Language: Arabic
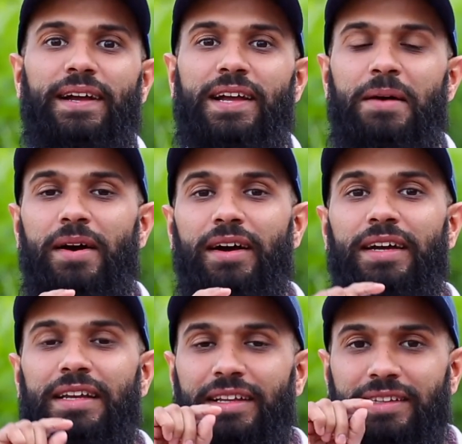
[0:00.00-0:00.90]
كما
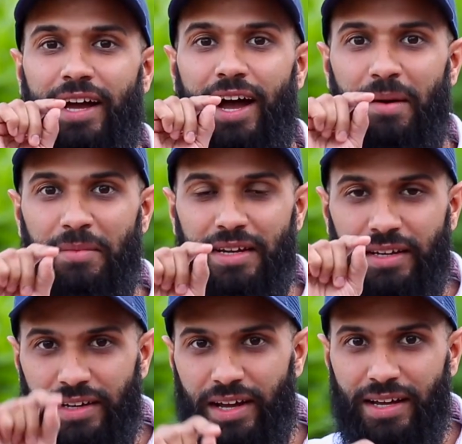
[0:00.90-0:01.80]
قيل عامل
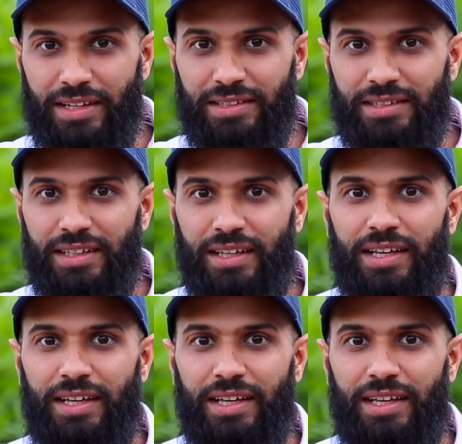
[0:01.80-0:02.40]
الناس